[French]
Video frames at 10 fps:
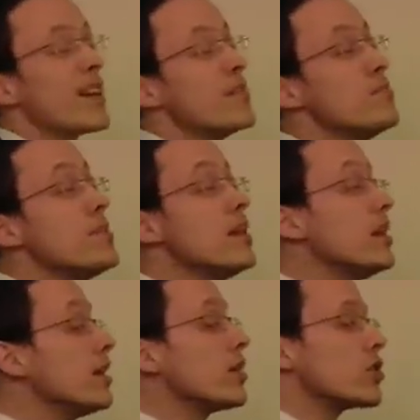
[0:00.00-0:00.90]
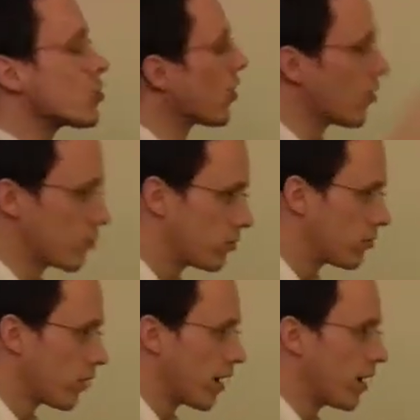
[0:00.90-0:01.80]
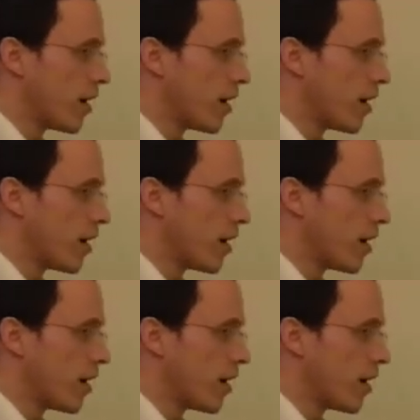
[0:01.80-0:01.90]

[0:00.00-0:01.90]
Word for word: des milliers de gens Ouais.